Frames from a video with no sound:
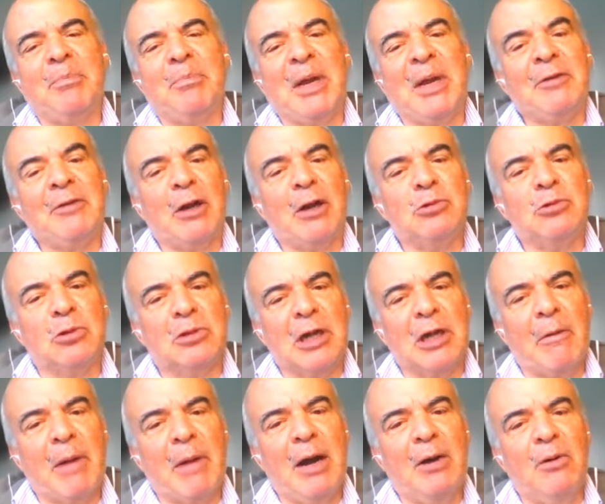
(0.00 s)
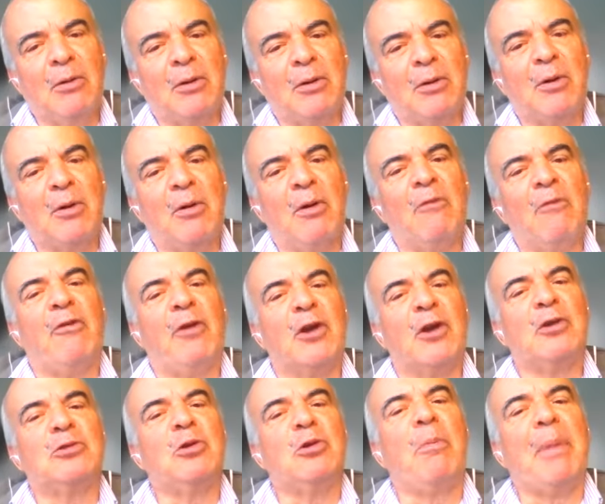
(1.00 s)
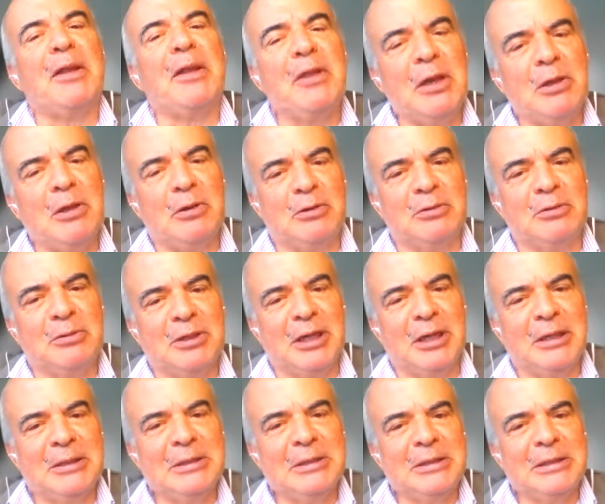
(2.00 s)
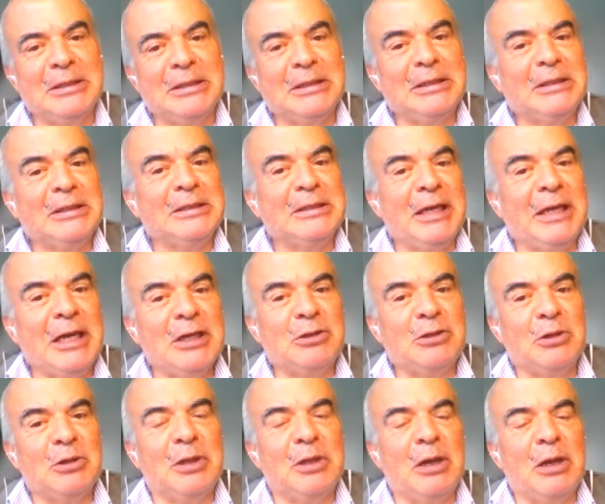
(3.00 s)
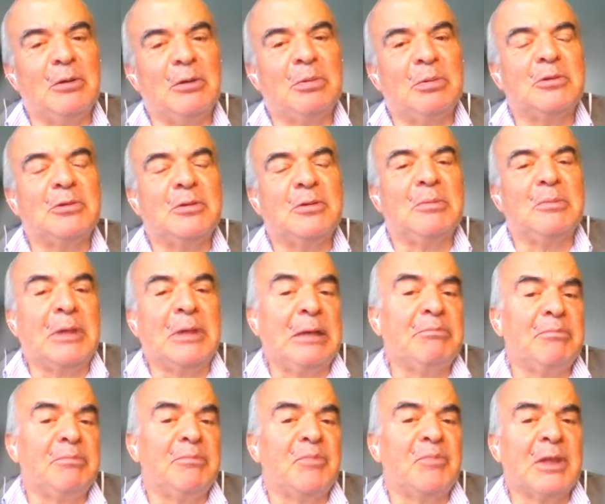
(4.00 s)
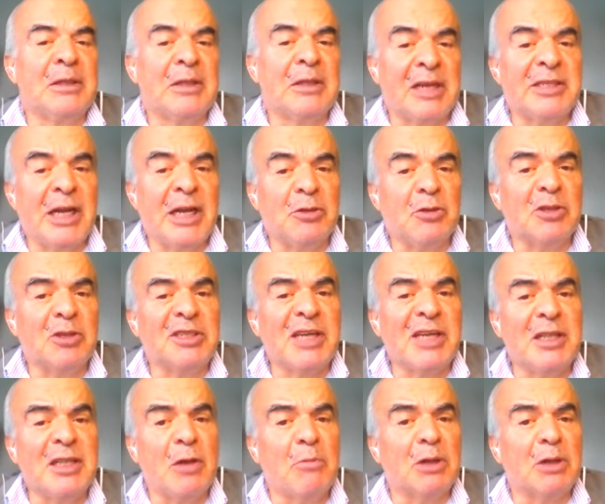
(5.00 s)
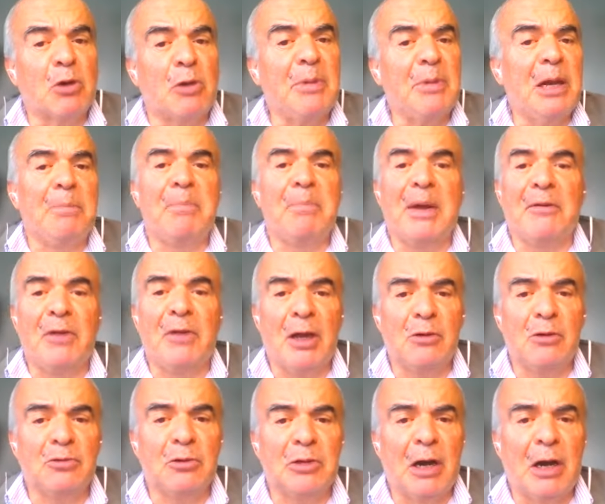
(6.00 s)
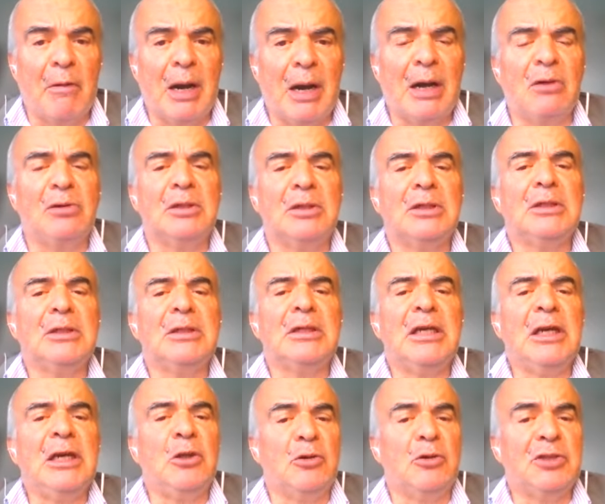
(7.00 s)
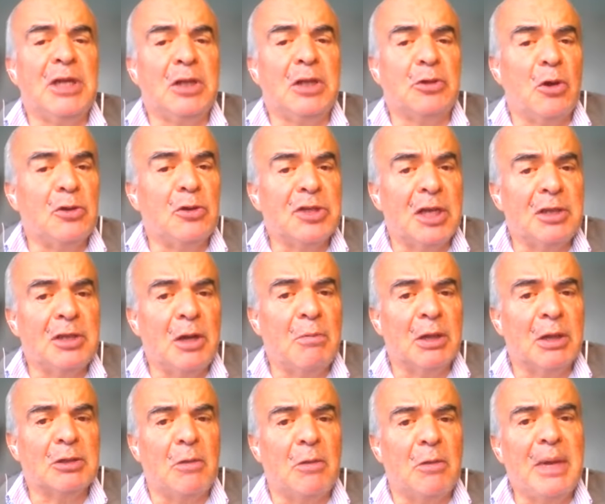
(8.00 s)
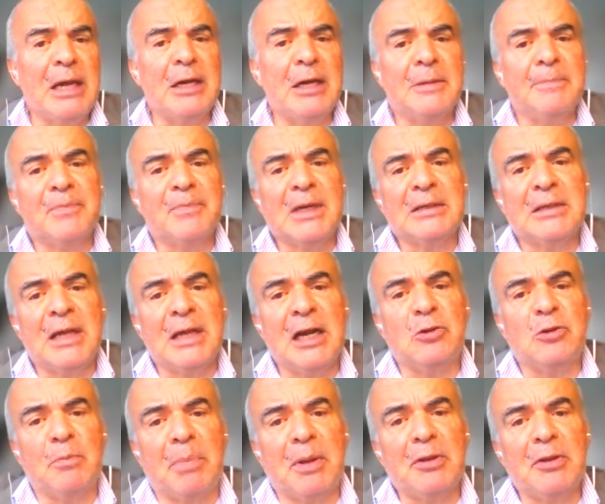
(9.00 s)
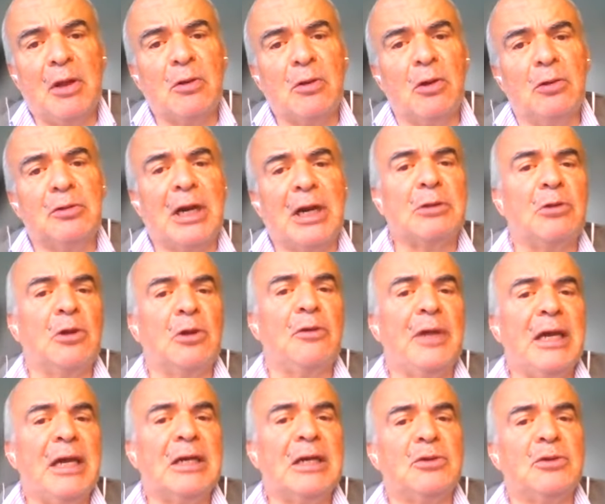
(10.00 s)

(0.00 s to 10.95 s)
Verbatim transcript: perdieron sus trabajos o fueron suspendidos. ¿okay? De hecho, de los de 364 mil perdieron sus trabajos y 284 mil se le suspendió el contrato de